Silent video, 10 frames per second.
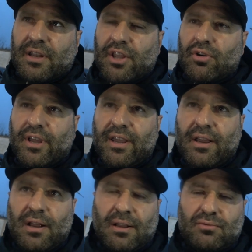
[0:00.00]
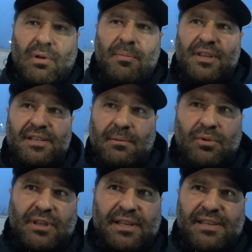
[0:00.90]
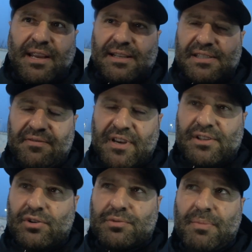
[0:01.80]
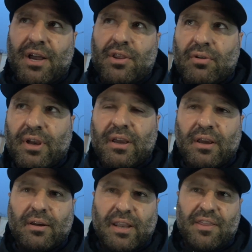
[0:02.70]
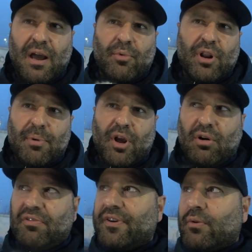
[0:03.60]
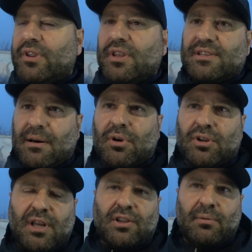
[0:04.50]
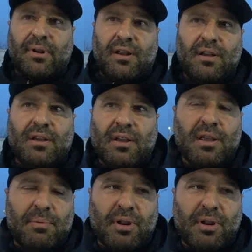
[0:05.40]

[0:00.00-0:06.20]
Credo che attualmente siamo terzi in classifica se non sbaglio e crediamo nei playoff e quindi stiamo lottando per i